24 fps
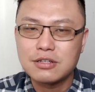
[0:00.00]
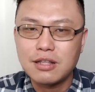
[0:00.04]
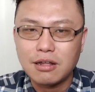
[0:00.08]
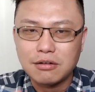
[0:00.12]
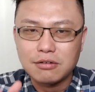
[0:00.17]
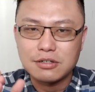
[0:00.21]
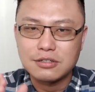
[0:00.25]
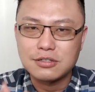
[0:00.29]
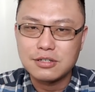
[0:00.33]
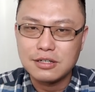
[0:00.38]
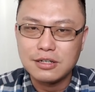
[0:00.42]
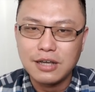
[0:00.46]
这
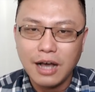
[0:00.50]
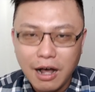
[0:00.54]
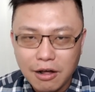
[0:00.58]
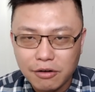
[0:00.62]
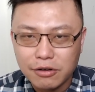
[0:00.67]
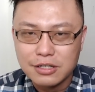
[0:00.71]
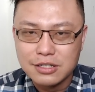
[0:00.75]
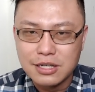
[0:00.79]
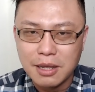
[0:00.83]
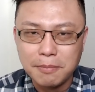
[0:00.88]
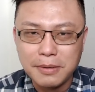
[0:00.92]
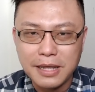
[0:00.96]
到底是一个
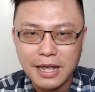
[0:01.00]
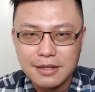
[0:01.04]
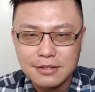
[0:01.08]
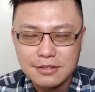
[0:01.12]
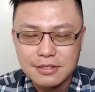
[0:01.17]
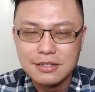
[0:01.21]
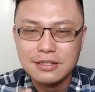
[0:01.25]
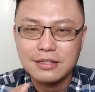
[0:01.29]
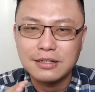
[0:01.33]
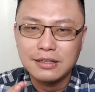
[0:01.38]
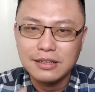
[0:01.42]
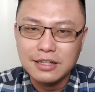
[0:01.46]
好的产品还
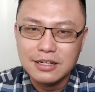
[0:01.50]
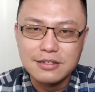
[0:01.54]
是一个